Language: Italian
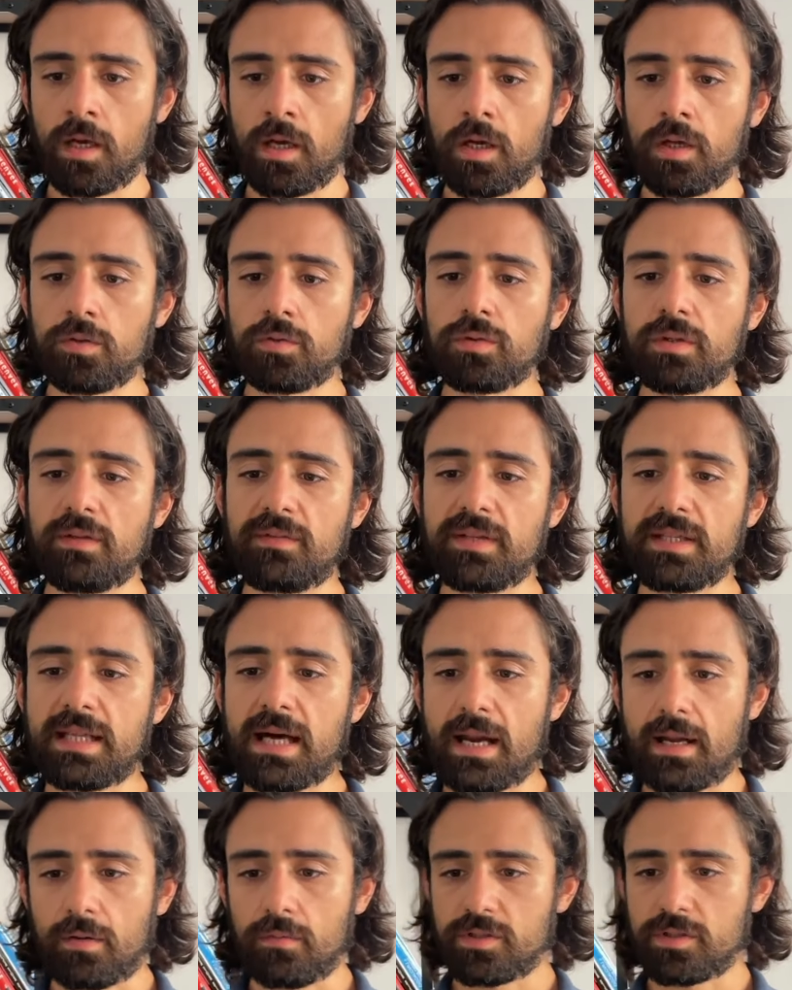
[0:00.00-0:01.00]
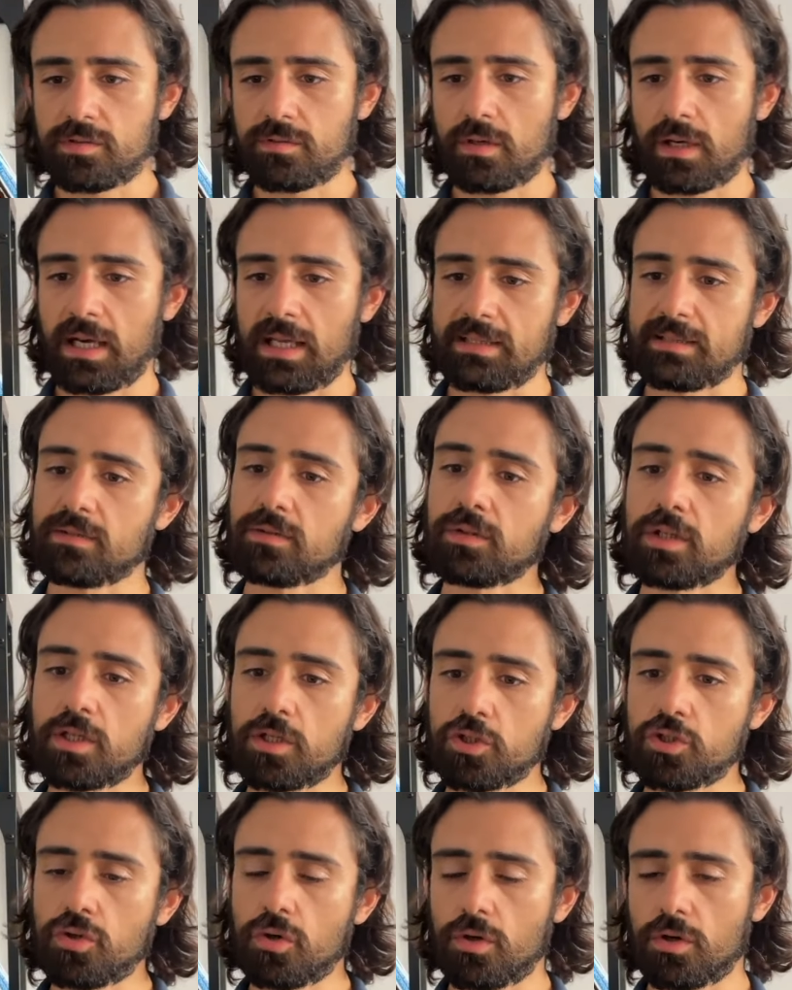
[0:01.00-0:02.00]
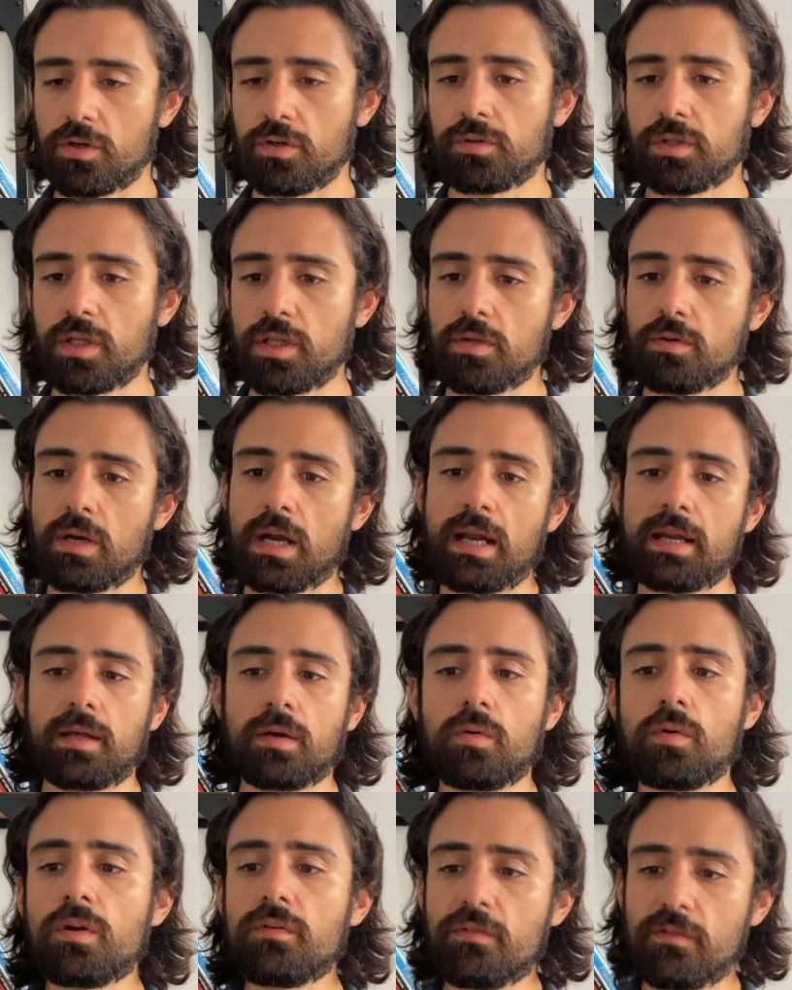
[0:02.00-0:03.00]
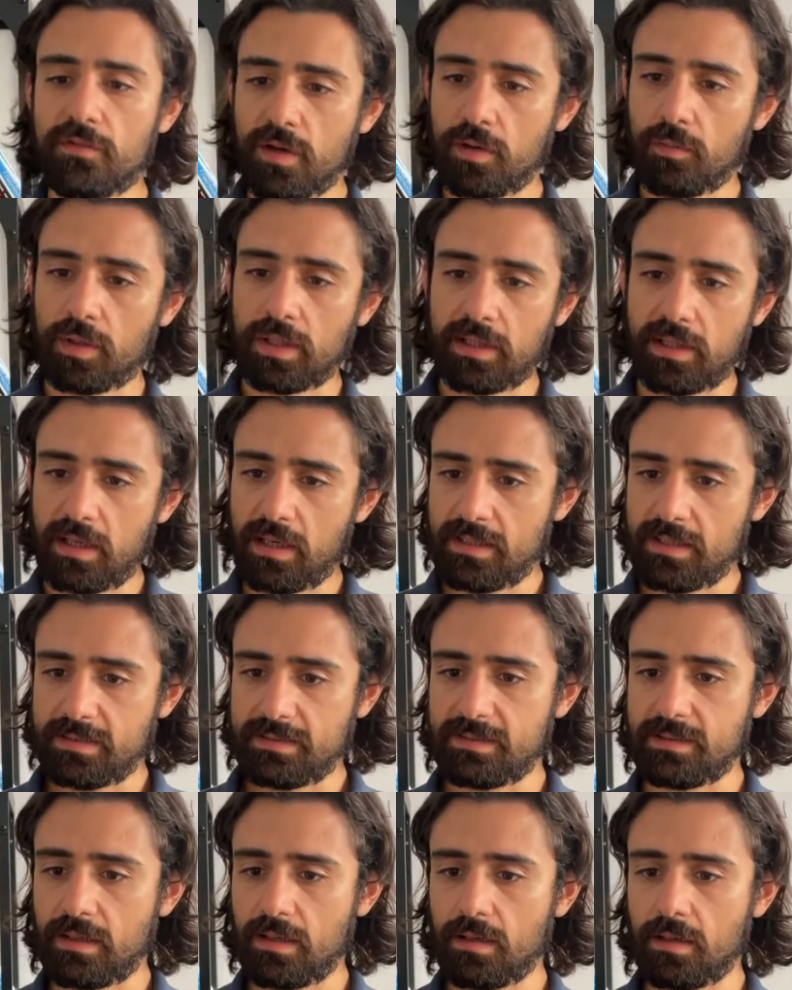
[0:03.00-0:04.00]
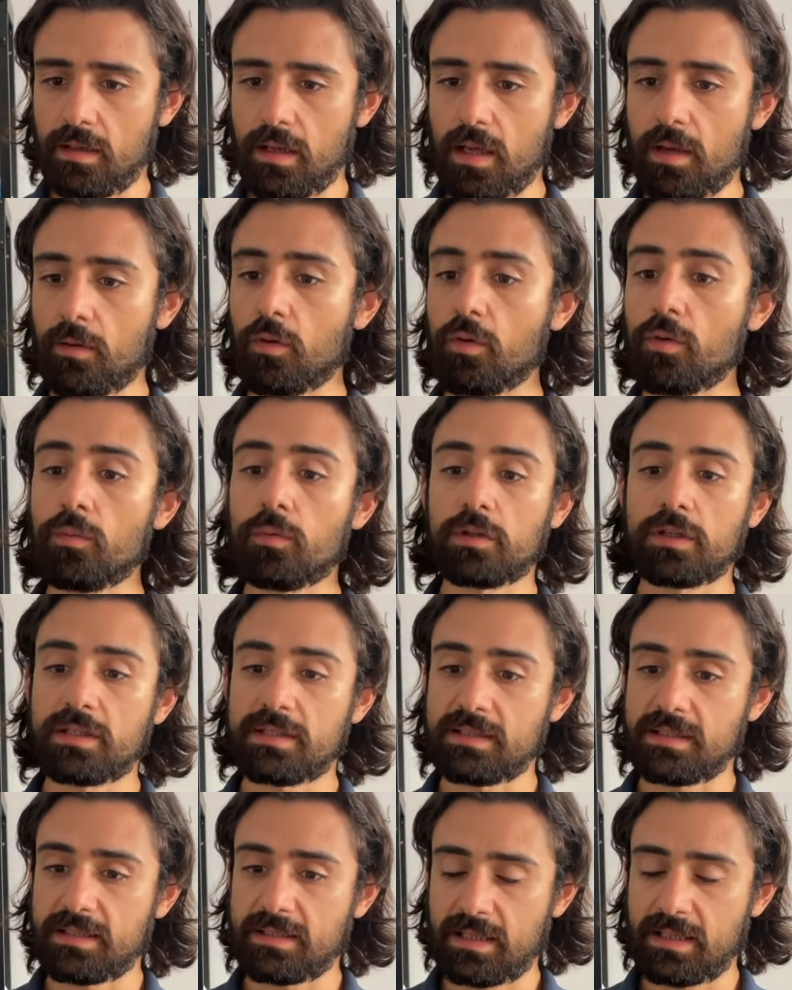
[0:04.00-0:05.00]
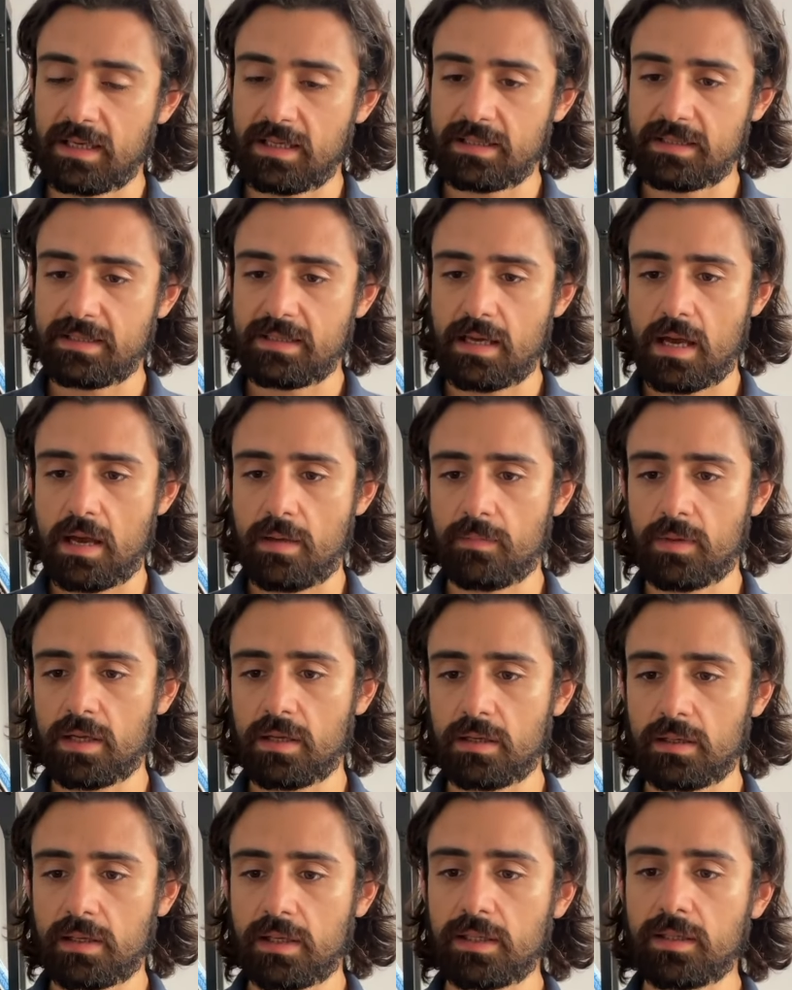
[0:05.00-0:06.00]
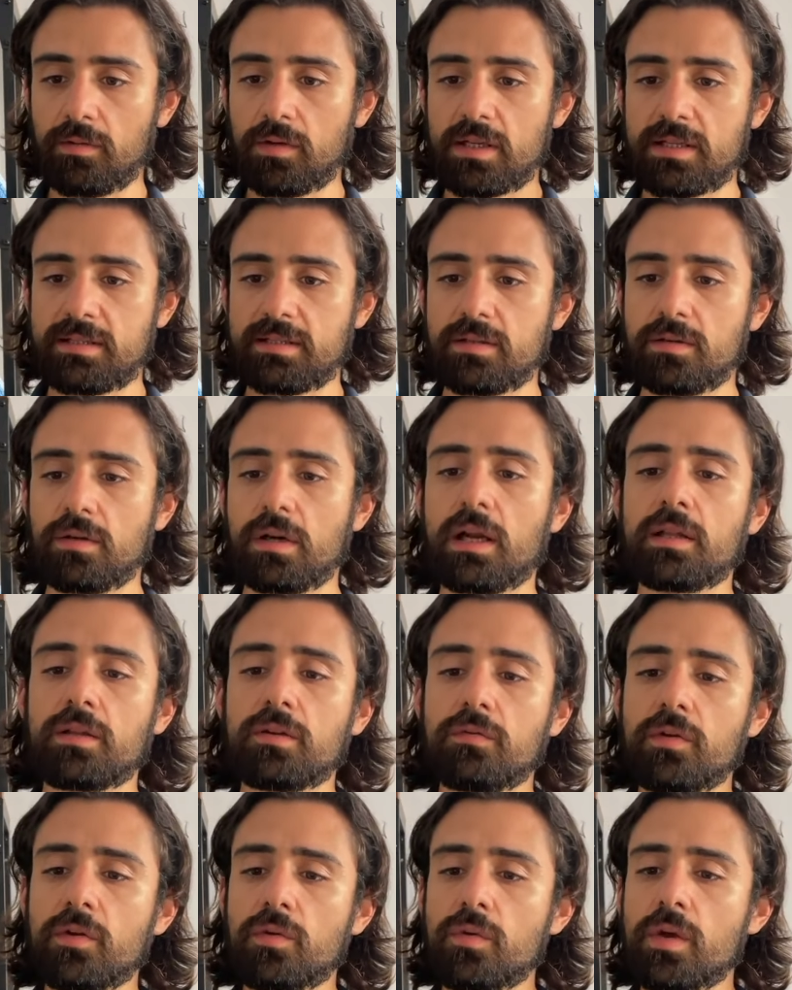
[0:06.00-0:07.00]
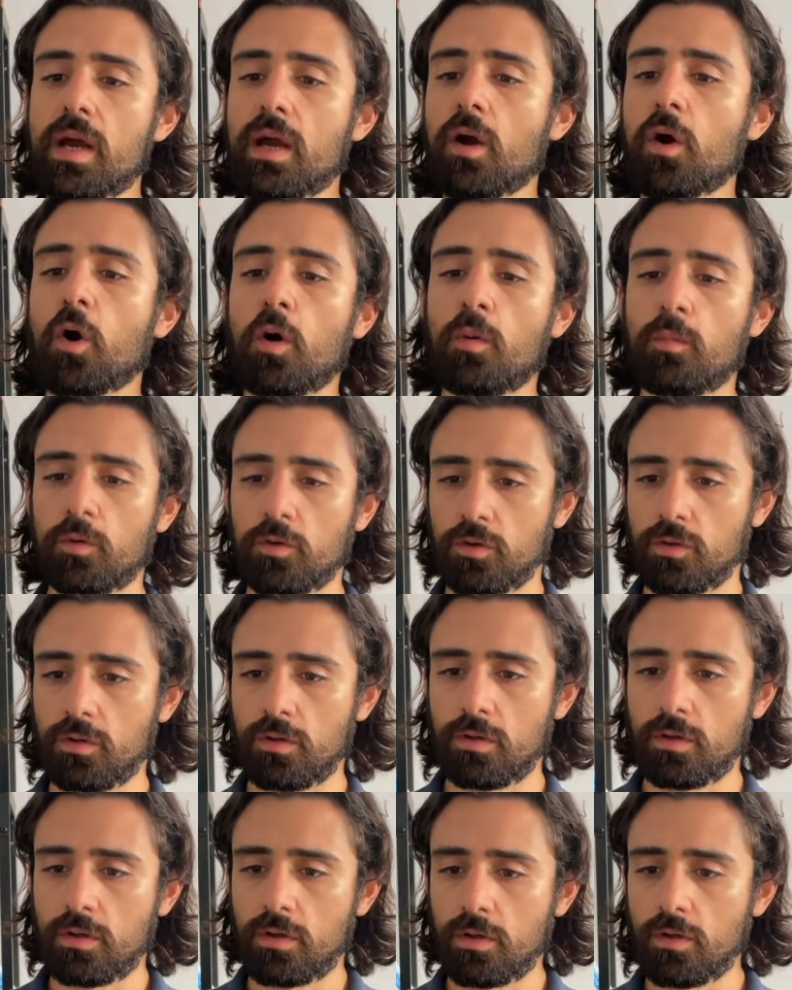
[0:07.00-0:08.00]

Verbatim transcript: tu devi dare a questo ragazzo dei giorni o degli orari in cui vi frequentereste e cui potreste stare insieme, che devono essere orari dove lui è comodo,